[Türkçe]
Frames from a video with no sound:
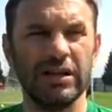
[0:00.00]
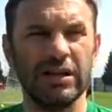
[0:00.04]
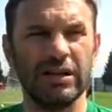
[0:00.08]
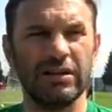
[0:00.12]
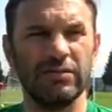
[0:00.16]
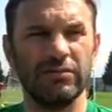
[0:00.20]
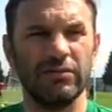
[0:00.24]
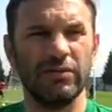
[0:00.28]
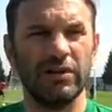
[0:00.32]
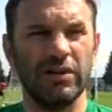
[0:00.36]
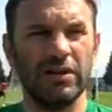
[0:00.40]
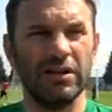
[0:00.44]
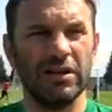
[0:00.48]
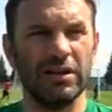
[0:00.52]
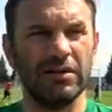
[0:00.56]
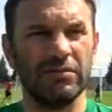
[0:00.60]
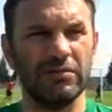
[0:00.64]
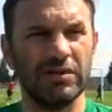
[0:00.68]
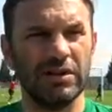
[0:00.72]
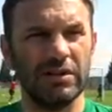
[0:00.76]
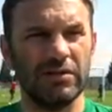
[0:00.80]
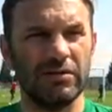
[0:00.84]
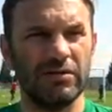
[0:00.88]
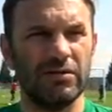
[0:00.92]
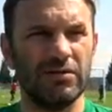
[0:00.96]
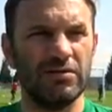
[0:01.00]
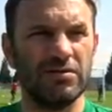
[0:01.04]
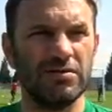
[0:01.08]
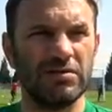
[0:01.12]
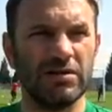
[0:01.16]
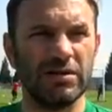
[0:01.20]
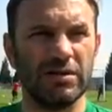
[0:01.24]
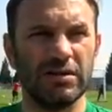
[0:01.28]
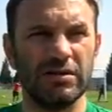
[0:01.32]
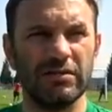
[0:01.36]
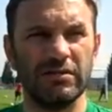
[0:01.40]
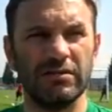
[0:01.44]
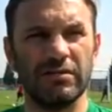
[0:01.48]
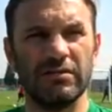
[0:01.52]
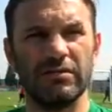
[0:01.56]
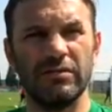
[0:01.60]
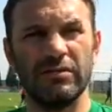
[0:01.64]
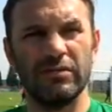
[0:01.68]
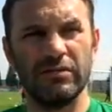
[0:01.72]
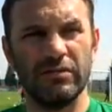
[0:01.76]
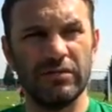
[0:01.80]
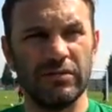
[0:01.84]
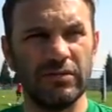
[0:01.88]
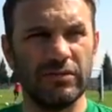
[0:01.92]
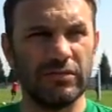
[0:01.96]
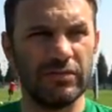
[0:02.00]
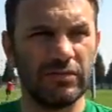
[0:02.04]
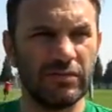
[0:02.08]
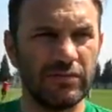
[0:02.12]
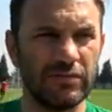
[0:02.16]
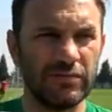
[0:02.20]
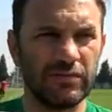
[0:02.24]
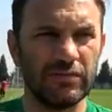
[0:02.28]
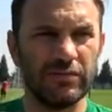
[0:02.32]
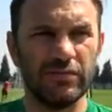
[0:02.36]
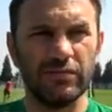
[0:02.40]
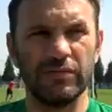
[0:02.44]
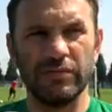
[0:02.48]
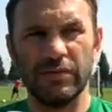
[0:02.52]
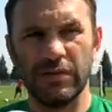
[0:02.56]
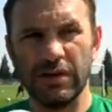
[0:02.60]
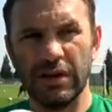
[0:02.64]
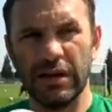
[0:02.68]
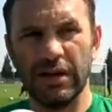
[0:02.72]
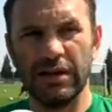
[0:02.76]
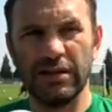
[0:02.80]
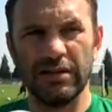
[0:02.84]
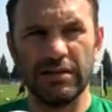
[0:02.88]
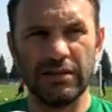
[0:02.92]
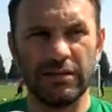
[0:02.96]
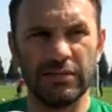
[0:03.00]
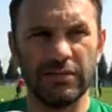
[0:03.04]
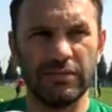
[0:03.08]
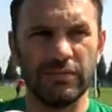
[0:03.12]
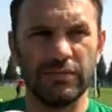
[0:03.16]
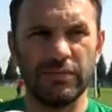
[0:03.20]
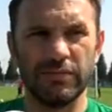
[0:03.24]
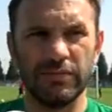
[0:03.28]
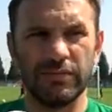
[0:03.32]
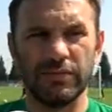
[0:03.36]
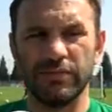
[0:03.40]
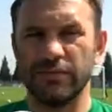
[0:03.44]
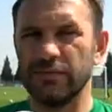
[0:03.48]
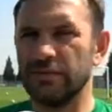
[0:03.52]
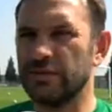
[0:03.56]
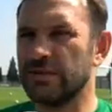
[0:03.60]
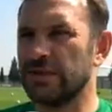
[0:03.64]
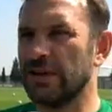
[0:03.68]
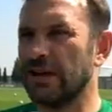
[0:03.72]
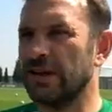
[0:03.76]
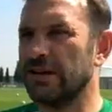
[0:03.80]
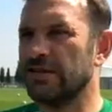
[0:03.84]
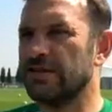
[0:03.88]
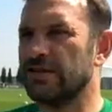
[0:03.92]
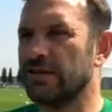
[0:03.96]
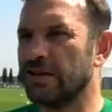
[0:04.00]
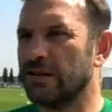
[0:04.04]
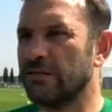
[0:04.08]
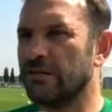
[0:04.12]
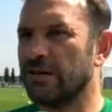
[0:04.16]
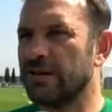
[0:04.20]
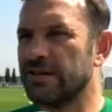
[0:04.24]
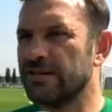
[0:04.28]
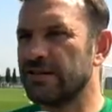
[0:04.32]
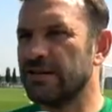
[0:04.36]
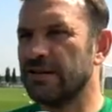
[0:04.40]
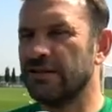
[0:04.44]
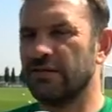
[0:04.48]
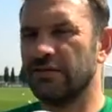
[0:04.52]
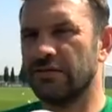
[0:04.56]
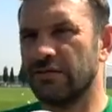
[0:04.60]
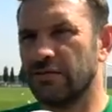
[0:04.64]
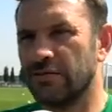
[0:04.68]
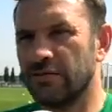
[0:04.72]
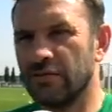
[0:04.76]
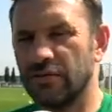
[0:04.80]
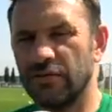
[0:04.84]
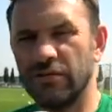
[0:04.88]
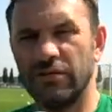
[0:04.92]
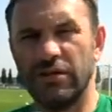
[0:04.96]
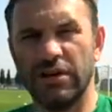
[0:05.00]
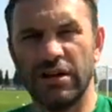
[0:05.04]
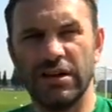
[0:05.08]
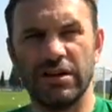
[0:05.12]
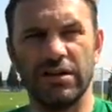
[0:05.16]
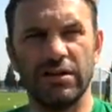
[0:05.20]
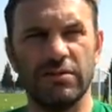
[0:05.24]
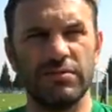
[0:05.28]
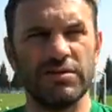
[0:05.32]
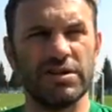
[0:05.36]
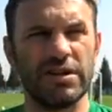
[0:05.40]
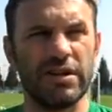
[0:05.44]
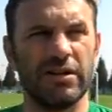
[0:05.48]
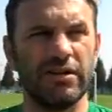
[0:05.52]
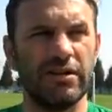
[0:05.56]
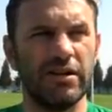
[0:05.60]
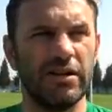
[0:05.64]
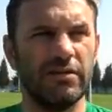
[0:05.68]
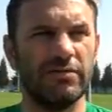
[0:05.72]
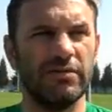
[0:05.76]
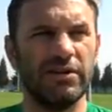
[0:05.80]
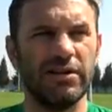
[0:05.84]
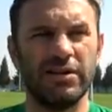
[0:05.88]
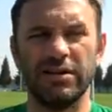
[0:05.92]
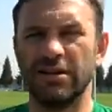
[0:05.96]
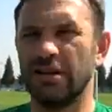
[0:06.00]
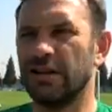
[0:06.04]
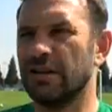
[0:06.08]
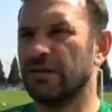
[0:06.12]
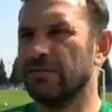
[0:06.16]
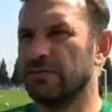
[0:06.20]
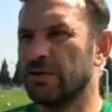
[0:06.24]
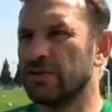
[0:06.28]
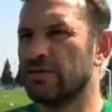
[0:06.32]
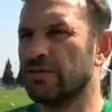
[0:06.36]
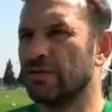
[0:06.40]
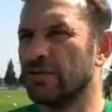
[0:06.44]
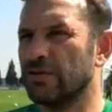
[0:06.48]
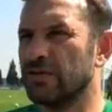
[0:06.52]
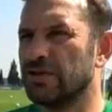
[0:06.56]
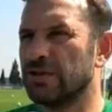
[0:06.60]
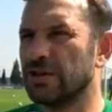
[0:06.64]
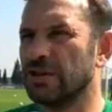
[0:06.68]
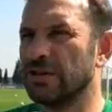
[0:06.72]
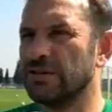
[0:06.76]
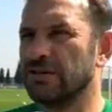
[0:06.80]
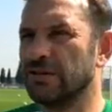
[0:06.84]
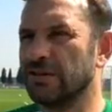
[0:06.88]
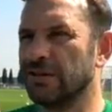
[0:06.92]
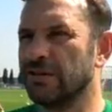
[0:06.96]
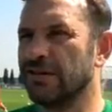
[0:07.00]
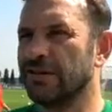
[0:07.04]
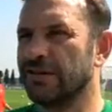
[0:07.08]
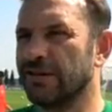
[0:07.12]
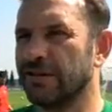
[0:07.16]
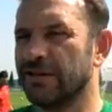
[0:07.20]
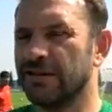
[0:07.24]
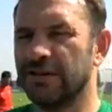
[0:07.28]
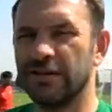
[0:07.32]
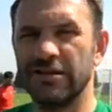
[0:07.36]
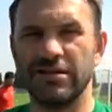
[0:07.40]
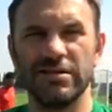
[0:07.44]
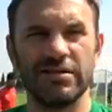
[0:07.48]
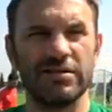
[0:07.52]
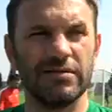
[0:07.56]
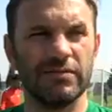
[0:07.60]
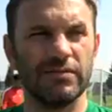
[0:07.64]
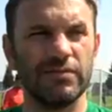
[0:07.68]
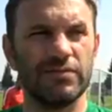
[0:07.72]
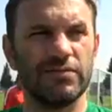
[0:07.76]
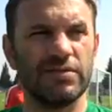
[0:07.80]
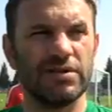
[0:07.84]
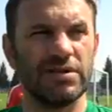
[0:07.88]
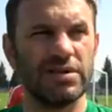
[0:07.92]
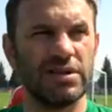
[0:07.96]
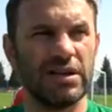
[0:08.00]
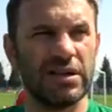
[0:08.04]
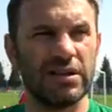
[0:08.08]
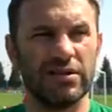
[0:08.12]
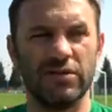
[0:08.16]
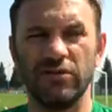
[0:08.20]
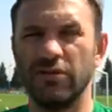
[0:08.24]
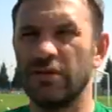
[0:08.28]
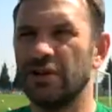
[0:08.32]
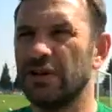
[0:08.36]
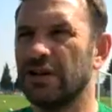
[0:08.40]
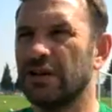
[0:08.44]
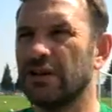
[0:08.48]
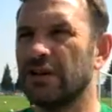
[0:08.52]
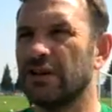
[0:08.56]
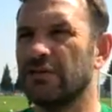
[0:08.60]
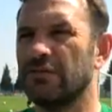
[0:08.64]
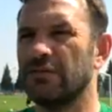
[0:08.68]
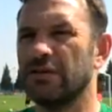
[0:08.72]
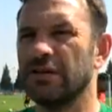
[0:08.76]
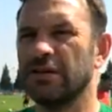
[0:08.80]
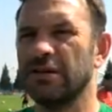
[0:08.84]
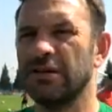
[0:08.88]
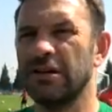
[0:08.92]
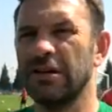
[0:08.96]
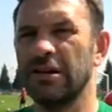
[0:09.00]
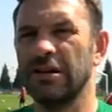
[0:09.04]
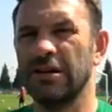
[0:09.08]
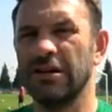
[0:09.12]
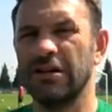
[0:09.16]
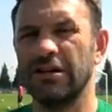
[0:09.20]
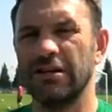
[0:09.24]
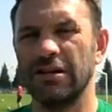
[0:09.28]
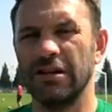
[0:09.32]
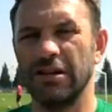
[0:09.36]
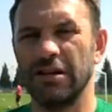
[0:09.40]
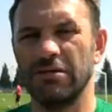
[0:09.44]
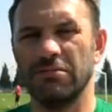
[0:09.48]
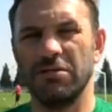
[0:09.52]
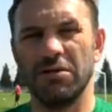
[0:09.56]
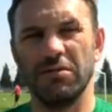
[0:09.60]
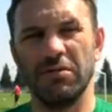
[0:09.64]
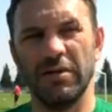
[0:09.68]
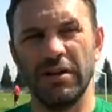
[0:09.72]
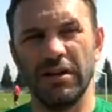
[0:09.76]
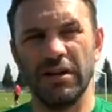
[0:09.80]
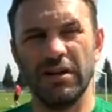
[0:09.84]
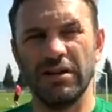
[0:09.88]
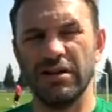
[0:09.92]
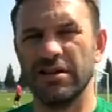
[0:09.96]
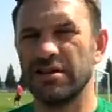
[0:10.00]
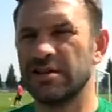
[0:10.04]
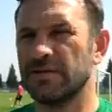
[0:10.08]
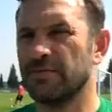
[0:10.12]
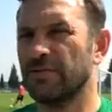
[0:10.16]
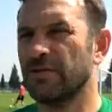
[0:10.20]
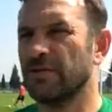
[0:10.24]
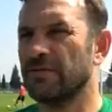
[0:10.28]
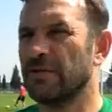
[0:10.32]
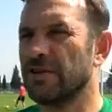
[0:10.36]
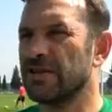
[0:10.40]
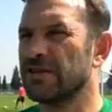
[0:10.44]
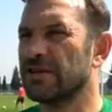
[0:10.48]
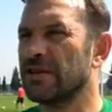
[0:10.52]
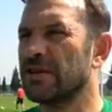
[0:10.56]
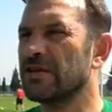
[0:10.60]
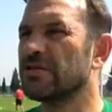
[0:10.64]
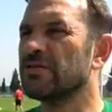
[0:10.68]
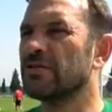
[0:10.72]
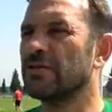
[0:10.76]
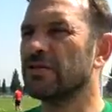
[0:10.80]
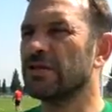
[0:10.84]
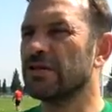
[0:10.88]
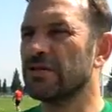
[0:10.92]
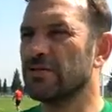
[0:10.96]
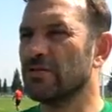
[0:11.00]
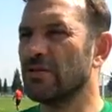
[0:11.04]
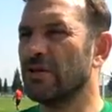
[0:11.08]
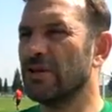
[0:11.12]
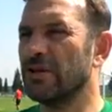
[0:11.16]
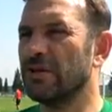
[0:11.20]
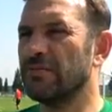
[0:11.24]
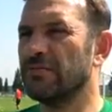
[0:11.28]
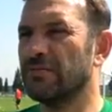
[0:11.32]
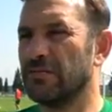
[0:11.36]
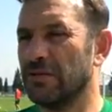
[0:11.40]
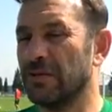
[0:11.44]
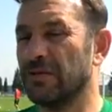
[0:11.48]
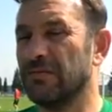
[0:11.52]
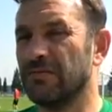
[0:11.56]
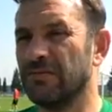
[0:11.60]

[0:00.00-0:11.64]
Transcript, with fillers: E, bu anlamda oyunculara e, yani sağ içinde bazen o aklımıza geliyor ama iki takım da sonuçta e, bu sıcakta oynadı ama dediğim gibi Alanya Spor maçtan sonra da söyledim.